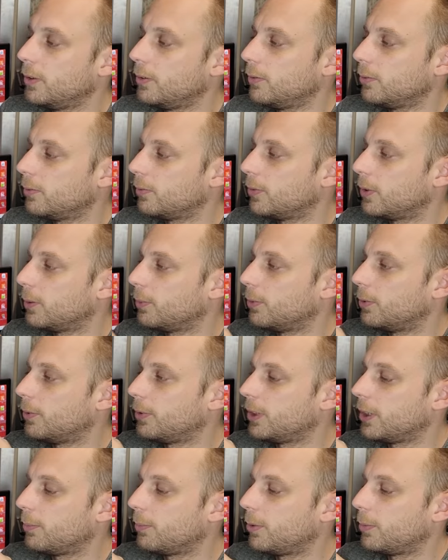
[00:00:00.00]
Donc vraiment,
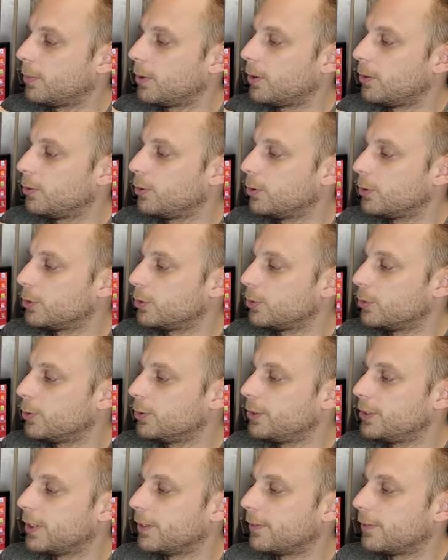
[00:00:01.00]
il y a pas mal de choses.